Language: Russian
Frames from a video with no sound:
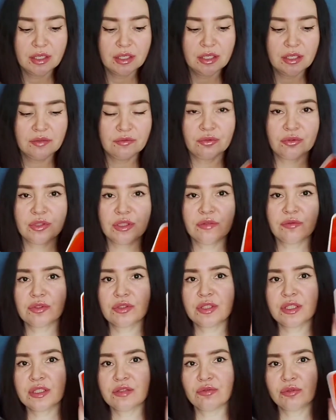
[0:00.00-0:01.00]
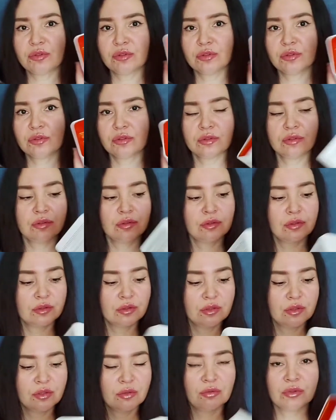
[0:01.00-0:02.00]
И внутри вот здесь вот
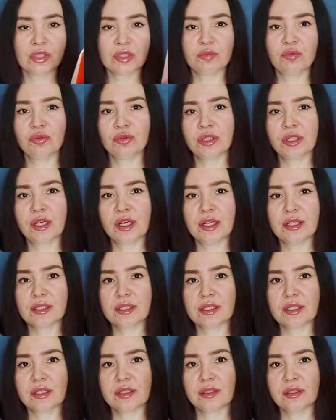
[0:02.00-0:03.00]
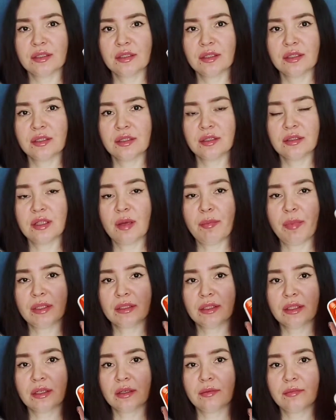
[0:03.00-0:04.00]
у нас бултыхается
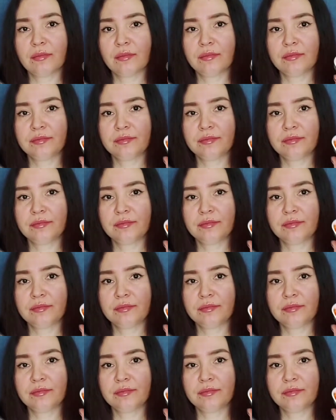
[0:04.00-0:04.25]
лопатка.